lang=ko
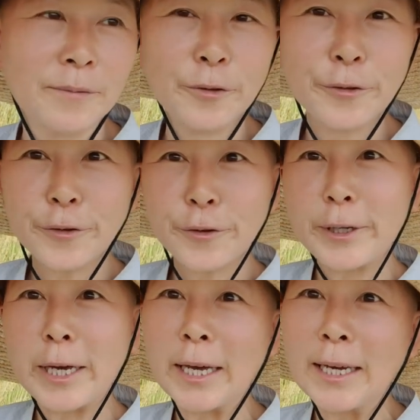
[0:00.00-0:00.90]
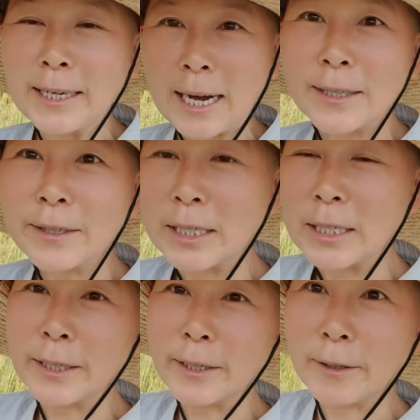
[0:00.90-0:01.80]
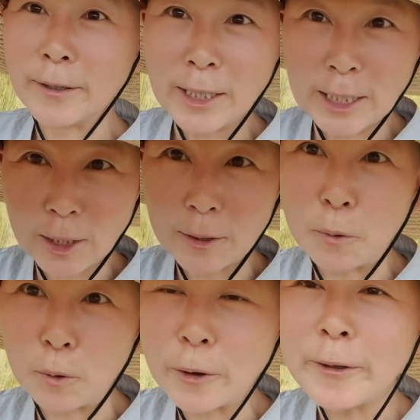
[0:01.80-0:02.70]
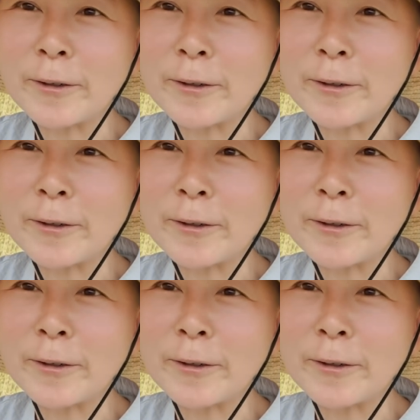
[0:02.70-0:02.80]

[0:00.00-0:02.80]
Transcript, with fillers: 충주에 가는 길을 지켜보고